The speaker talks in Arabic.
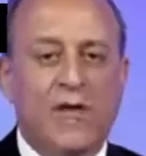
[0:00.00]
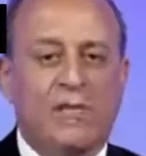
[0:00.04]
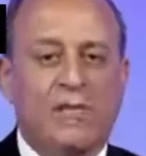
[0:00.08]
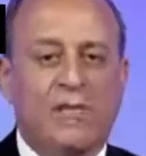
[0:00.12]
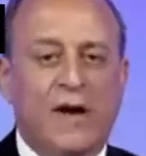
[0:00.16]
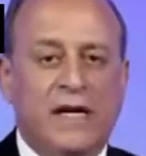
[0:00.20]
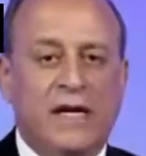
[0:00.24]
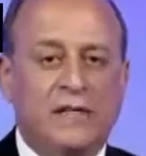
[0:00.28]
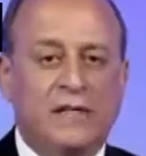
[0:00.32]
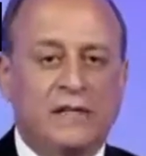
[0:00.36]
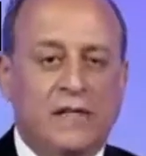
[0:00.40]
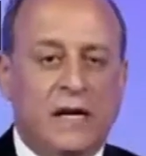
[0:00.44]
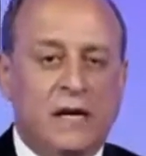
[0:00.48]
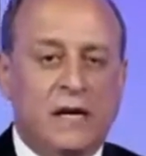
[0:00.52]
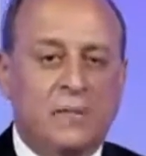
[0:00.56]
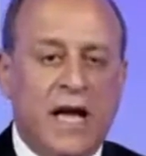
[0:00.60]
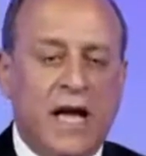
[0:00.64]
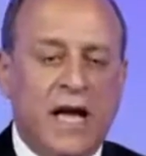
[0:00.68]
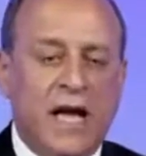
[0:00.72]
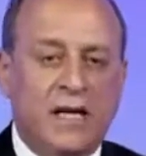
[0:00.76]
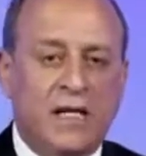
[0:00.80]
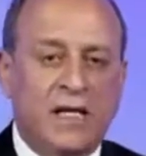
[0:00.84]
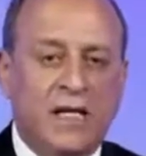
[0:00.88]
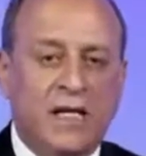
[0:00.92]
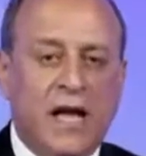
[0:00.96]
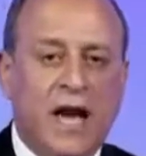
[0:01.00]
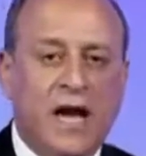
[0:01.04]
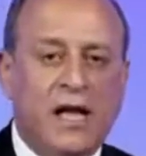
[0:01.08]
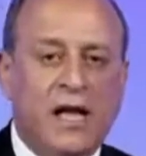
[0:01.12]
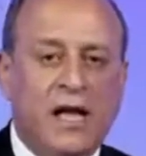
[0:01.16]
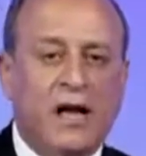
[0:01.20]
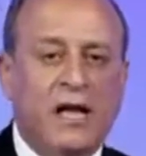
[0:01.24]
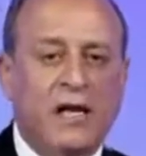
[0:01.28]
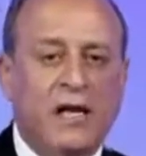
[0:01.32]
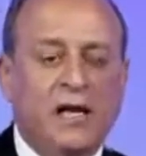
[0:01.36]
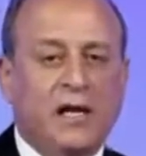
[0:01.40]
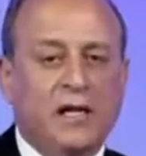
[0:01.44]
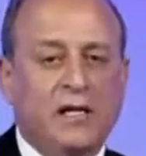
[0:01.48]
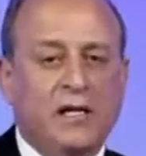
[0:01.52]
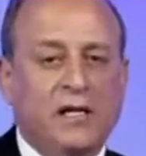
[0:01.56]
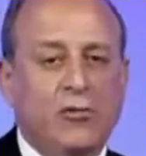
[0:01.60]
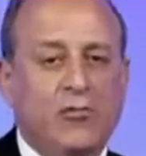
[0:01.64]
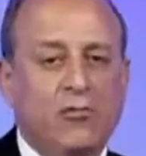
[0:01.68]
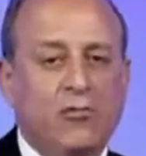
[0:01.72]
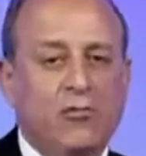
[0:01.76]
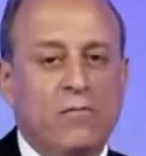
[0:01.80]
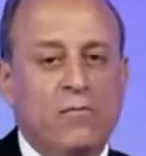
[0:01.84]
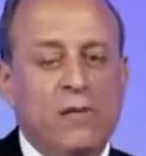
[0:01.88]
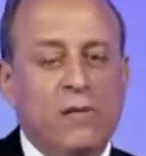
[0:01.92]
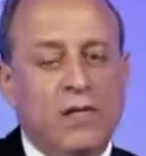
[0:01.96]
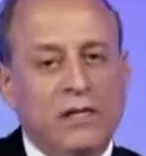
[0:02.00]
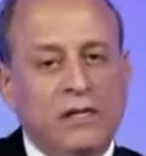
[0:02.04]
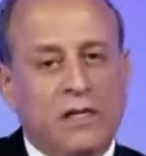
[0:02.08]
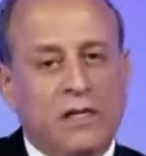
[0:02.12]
فأنت بهذه الحالة تقوم